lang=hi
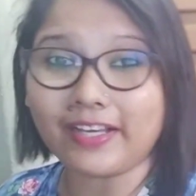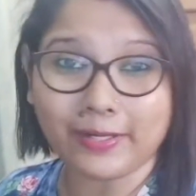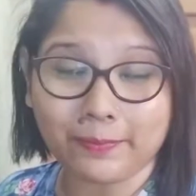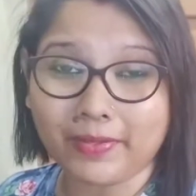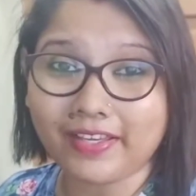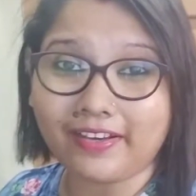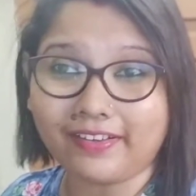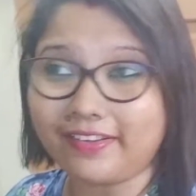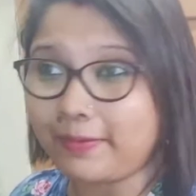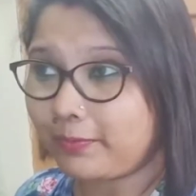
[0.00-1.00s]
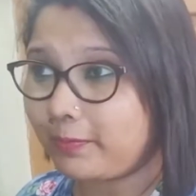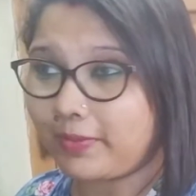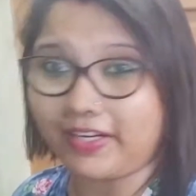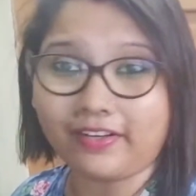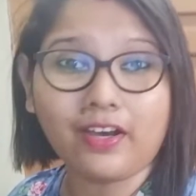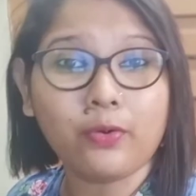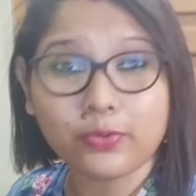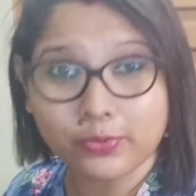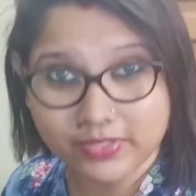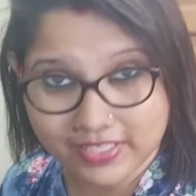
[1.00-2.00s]
घर में अगर आपको बनाना
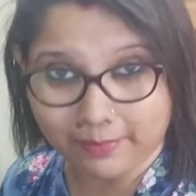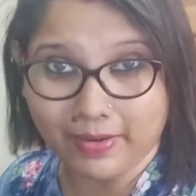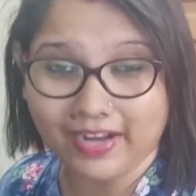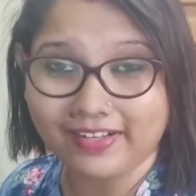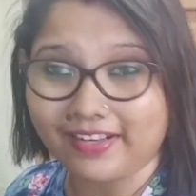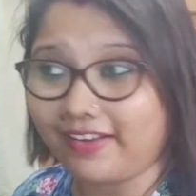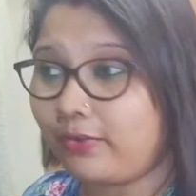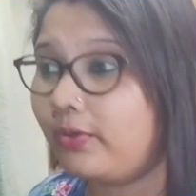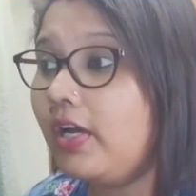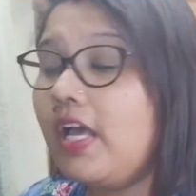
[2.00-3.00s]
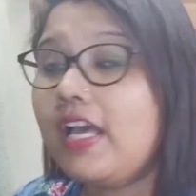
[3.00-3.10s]
हो सामान ना हो